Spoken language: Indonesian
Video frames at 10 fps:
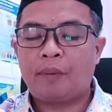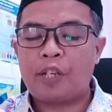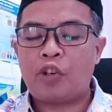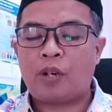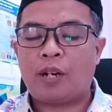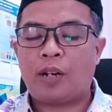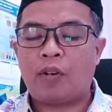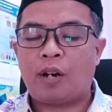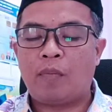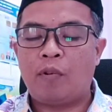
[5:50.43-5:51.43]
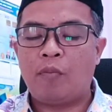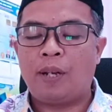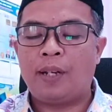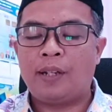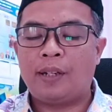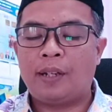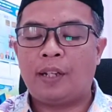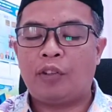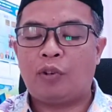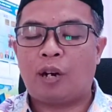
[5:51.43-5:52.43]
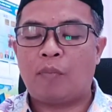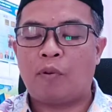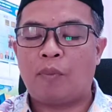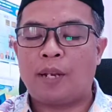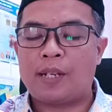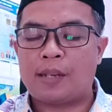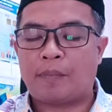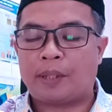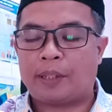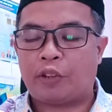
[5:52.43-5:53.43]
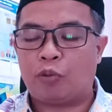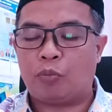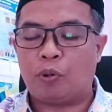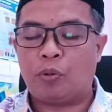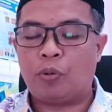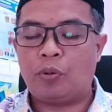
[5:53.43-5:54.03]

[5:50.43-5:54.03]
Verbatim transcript: persaudaraan orang mukmin itu orang mukmin seperti tubuh.